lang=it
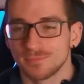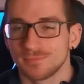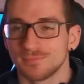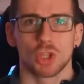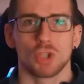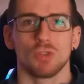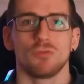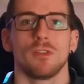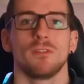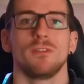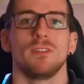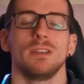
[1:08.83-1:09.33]

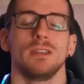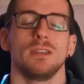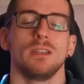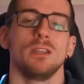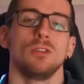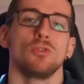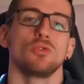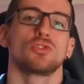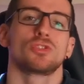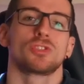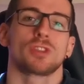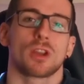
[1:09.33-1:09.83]
dove vi
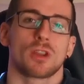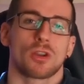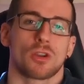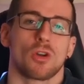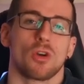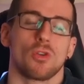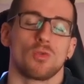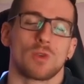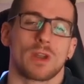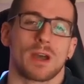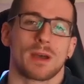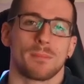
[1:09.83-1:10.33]

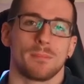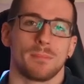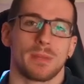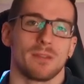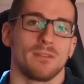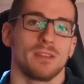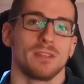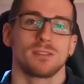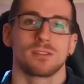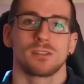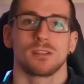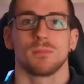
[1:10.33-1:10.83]
illustrerò una
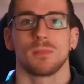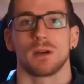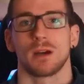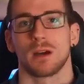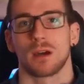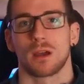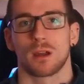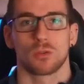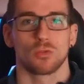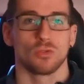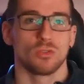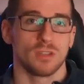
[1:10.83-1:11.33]

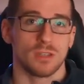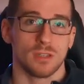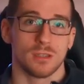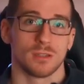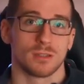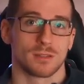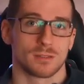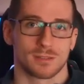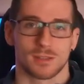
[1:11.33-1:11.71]
brevissima routine,